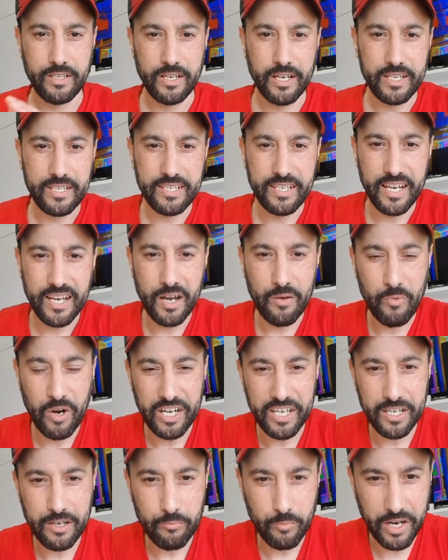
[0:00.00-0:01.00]
السلام
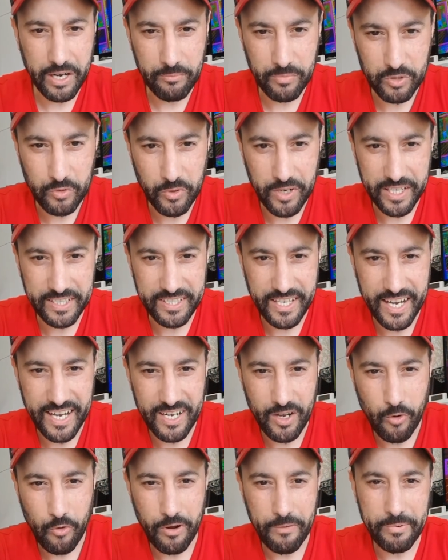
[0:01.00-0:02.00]
عليكم ورحمة الله
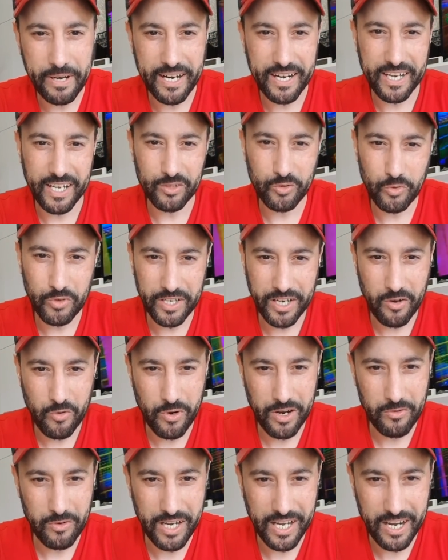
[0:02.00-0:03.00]
تعالى وبركاته
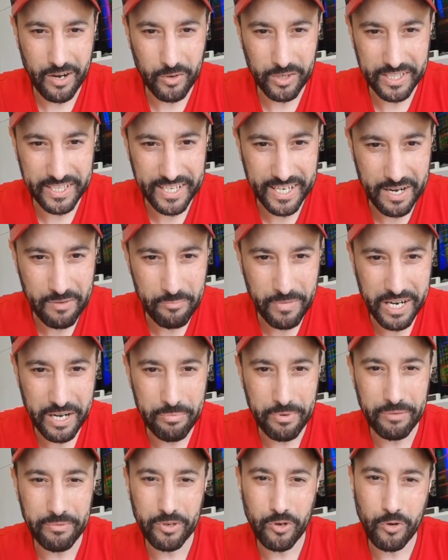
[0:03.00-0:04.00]
الإخوان والأخوات الكرام
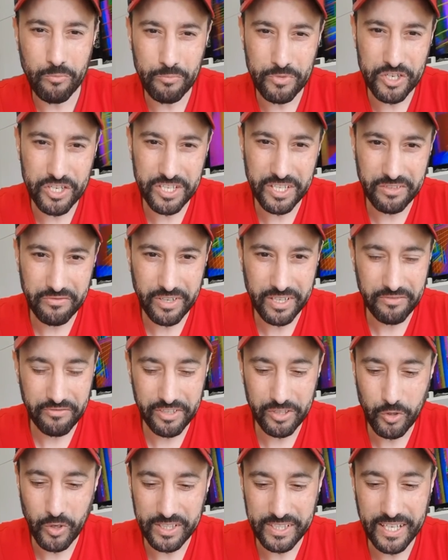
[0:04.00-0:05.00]
مرحبا بكم من جديد في هذا
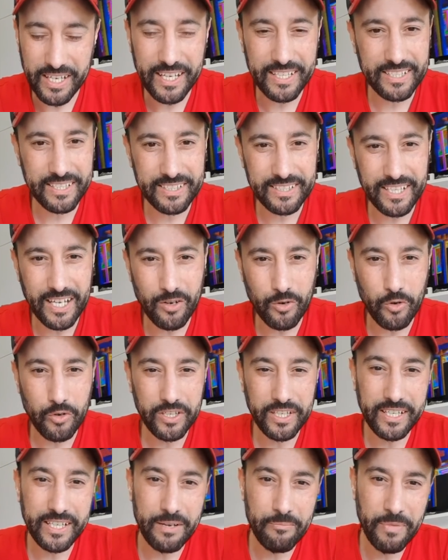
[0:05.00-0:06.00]
الفيديو هذا غادي نطرقوا
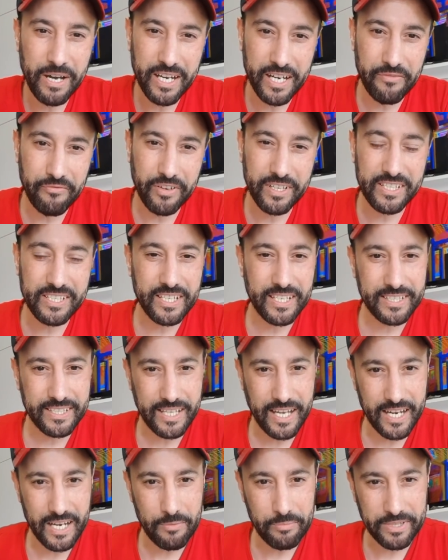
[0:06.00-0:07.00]
ليه على معرفة
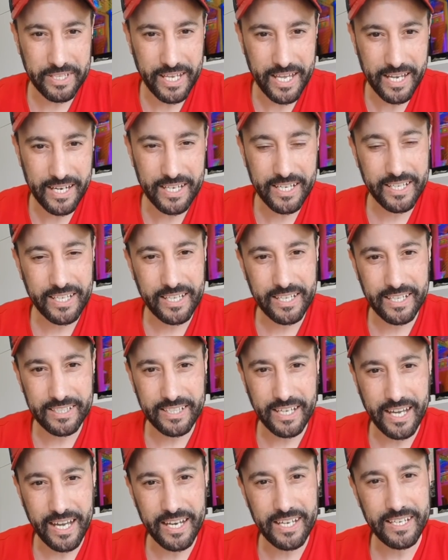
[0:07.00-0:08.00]
الطلب ديالك الى
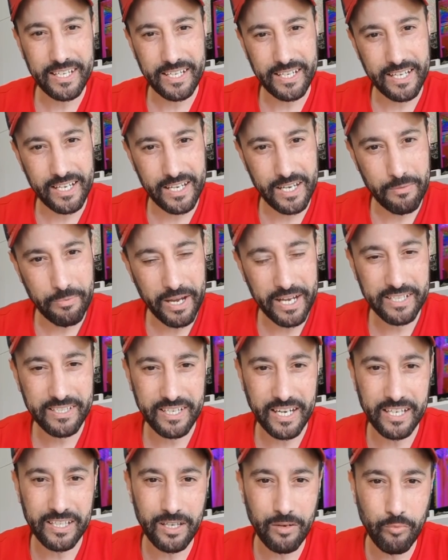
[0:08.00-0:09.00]
دخل البحث
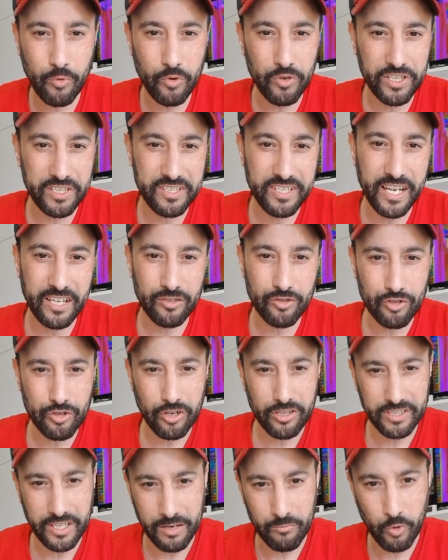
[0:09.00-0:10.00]
عند البوليس عند
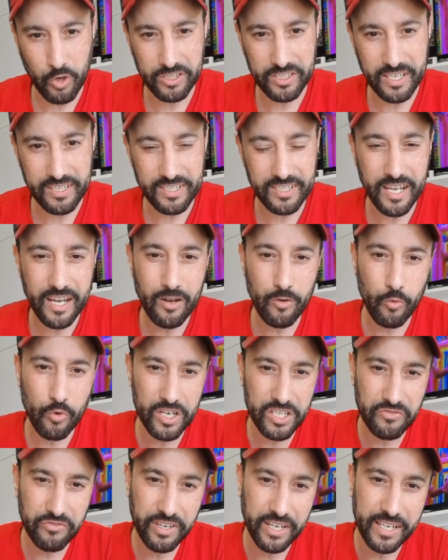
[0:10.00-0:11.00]
الشرطة المختصة
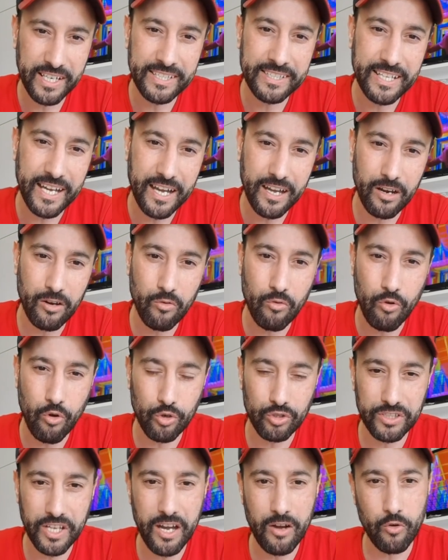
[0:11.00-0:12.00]
واش فعلا داخل
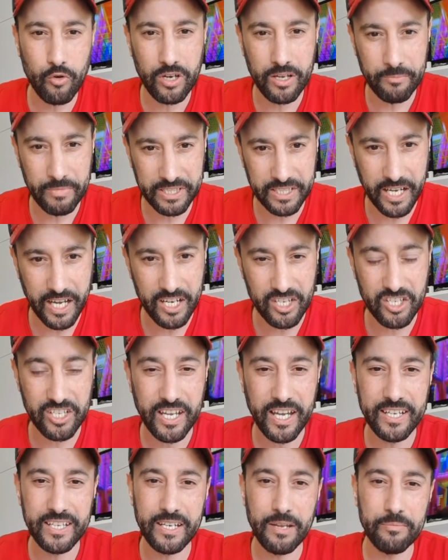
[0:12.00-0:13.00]
كوطه ولا ما داخلش
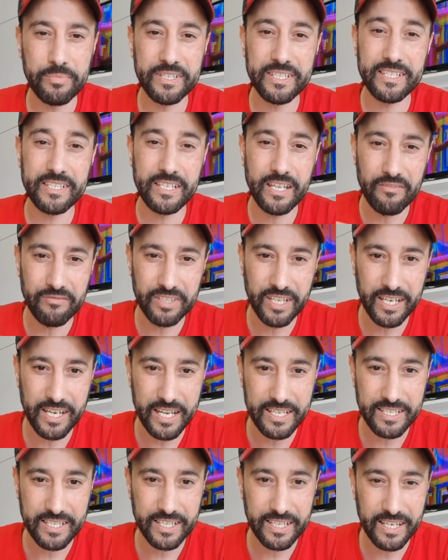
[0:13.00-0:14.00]
لأن بزاف ديال
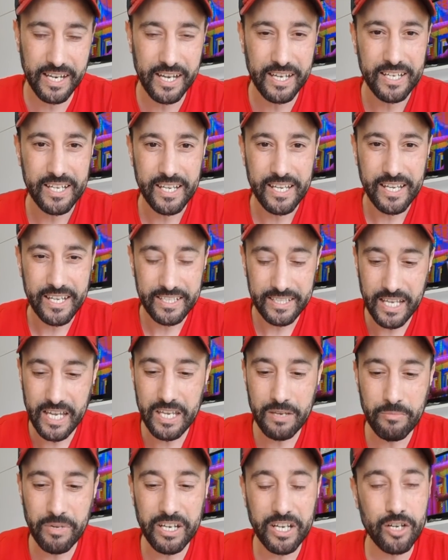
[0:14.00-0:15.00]
الأسئلة
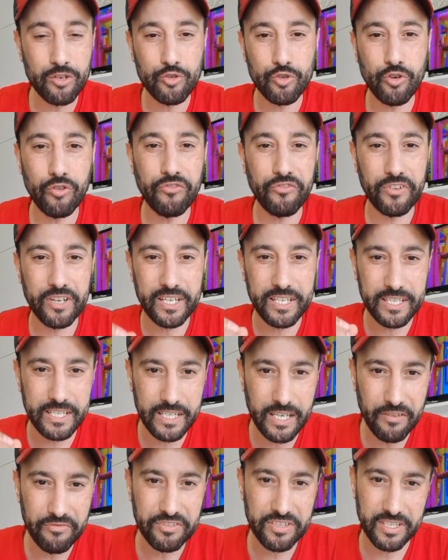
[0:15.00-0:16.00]
دائما كنشوف
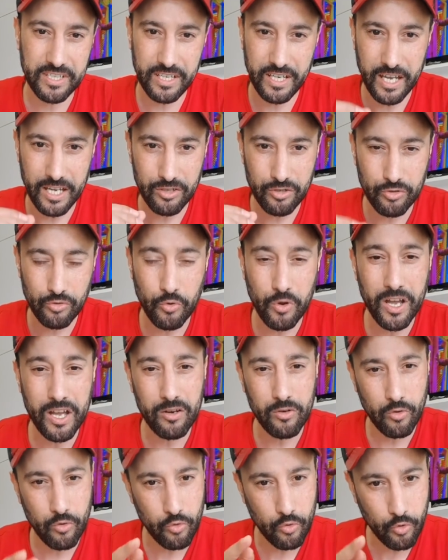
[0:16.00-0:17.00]
نفس
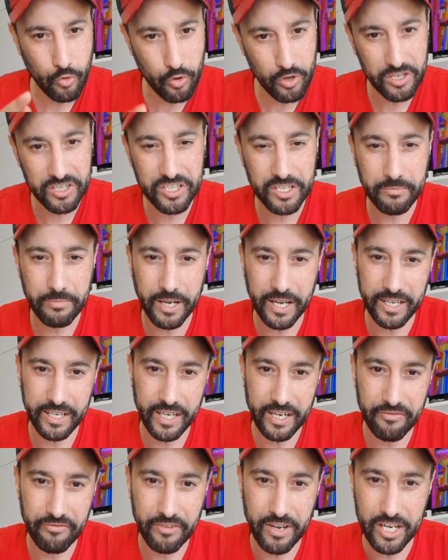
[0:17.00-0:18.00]
السؤال وكل شيء باغي
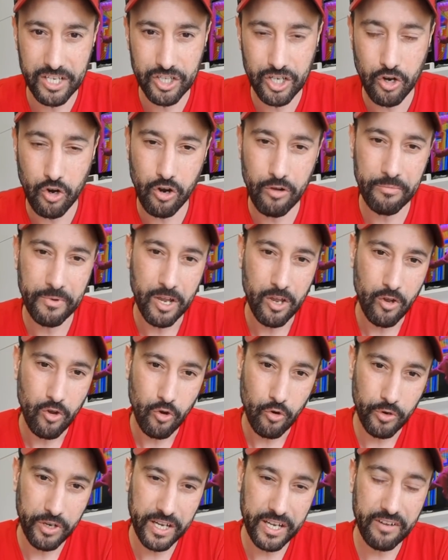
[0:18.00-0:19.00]
يعرف الجواب
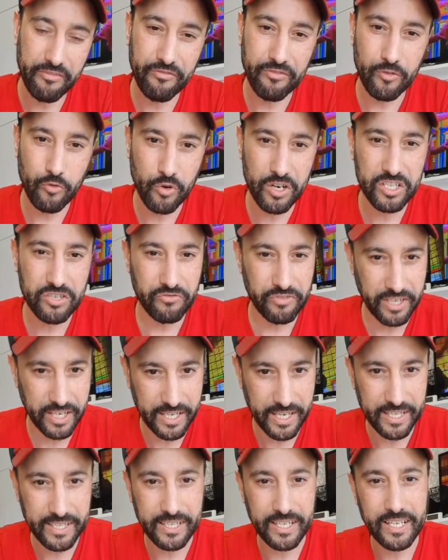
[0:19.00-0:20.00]
ويعرف واش
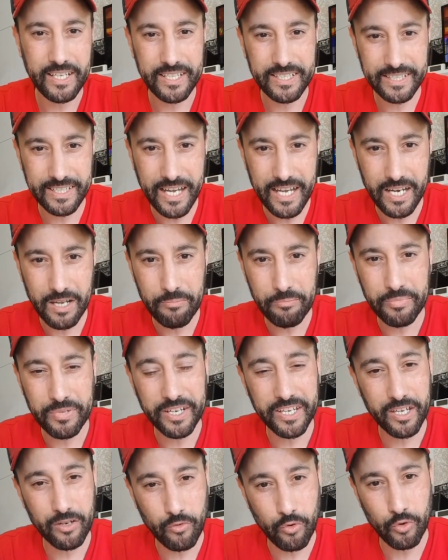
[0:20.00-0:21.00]
فعلا طلب
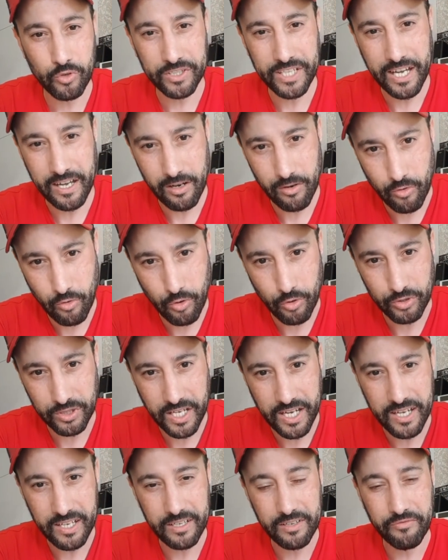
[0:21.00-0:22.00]
كيكون داخل
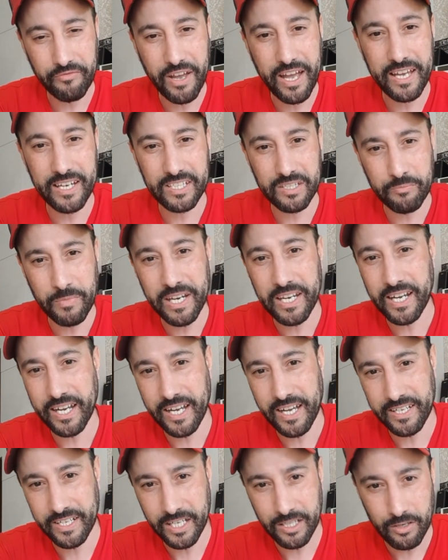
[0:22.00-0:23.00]
كوطه في حالة ما إلا
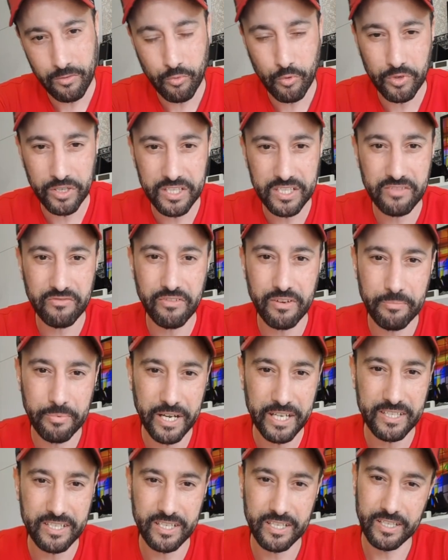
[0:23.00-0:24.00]
كان عند بوليس في
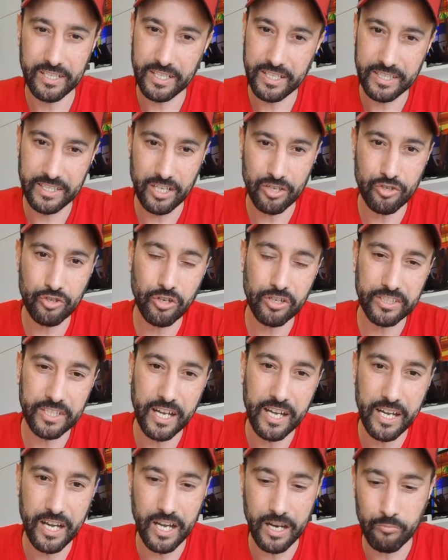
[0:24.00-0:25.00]
البحث ديال
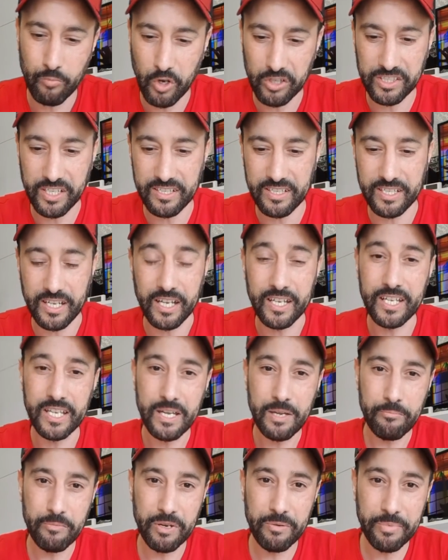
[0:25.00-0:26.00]
الشرطة المختصة
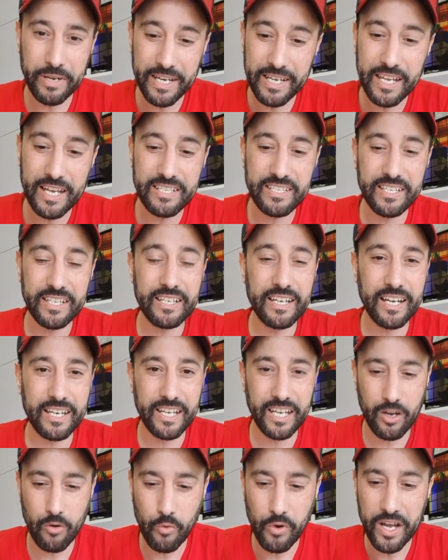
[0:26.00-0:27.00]
من بين الأسئلة
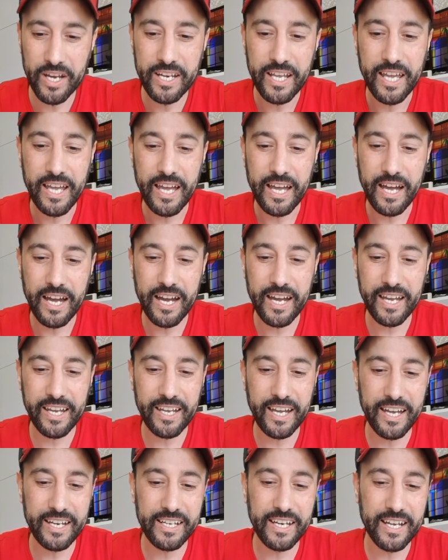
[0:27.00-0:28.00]
الإخوان أخي
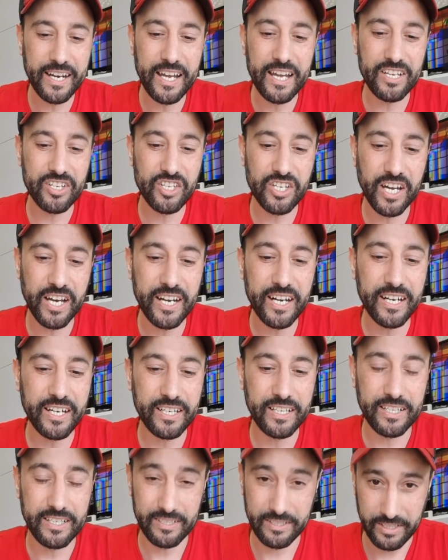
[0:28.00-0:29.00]
أنا راه
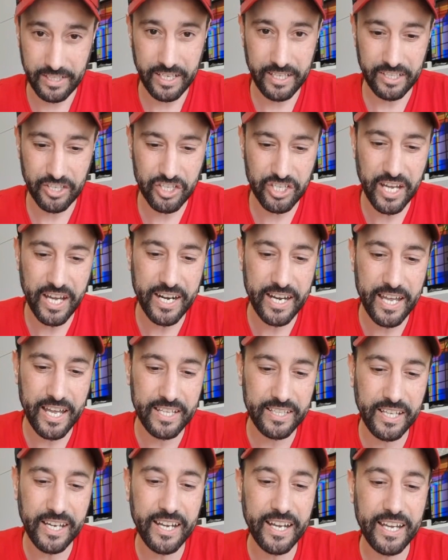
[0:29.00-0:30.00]
شهر يعني الشهر
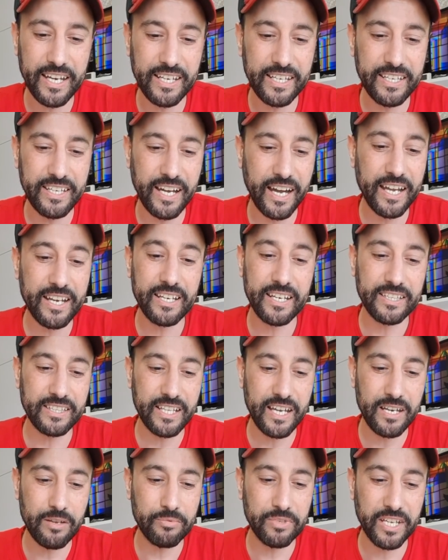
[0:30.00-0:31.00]
هذا قال لي ان
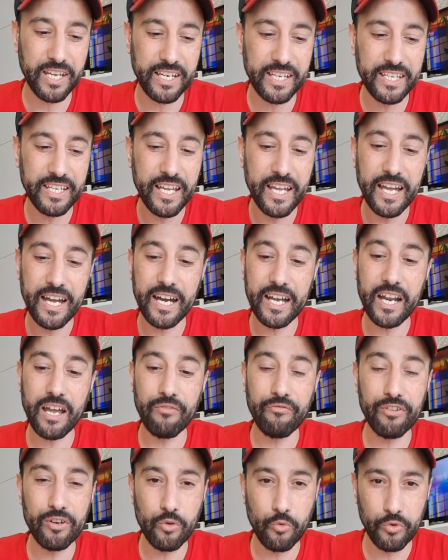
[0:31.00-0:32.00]
الطلب ديالي راه
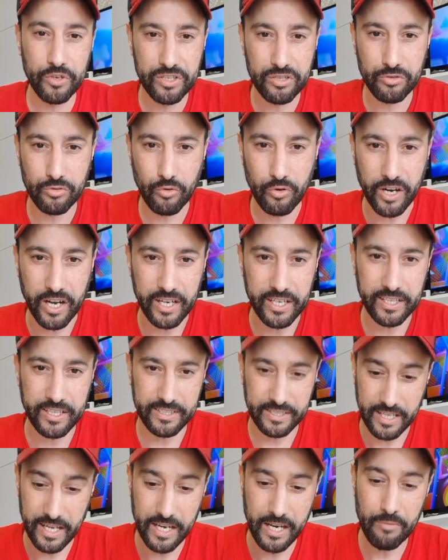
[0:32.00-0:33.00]
في الكويستوره
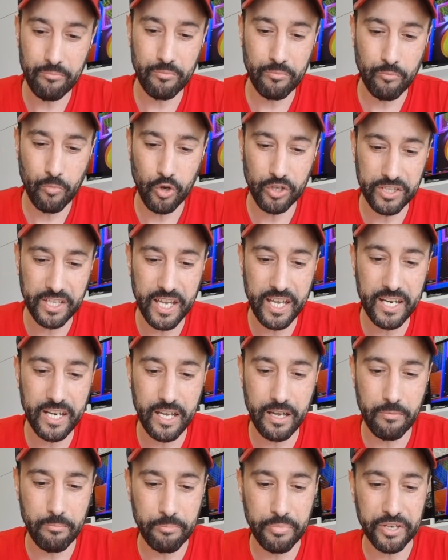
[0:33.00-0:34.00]
طلب
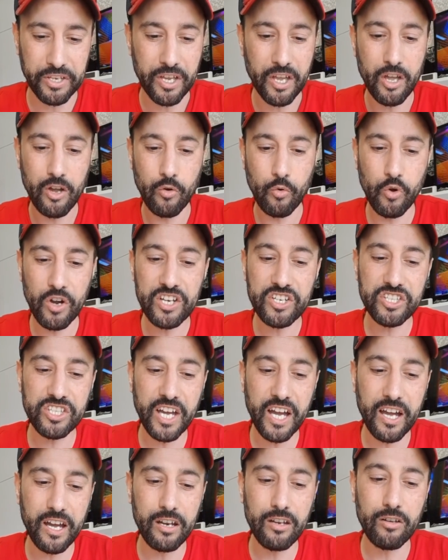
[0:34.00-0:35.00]
موديل بي واش
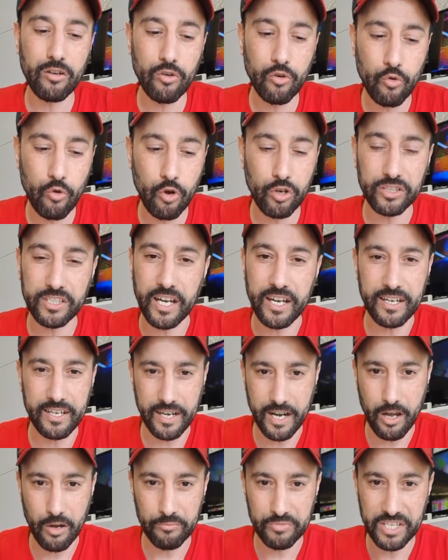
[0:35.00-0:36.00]
داخل الكوطه
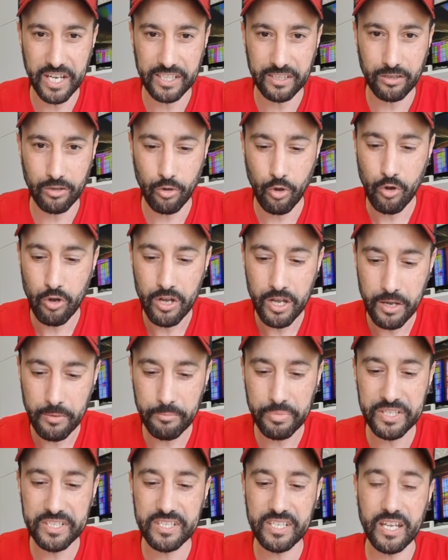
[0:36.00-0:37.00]
راهم تعطلوا
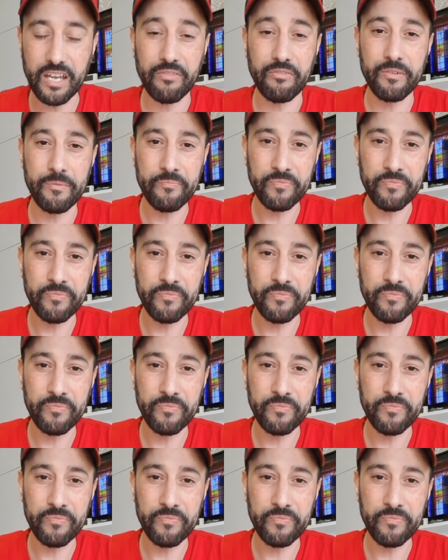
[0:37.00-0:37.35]
بزاف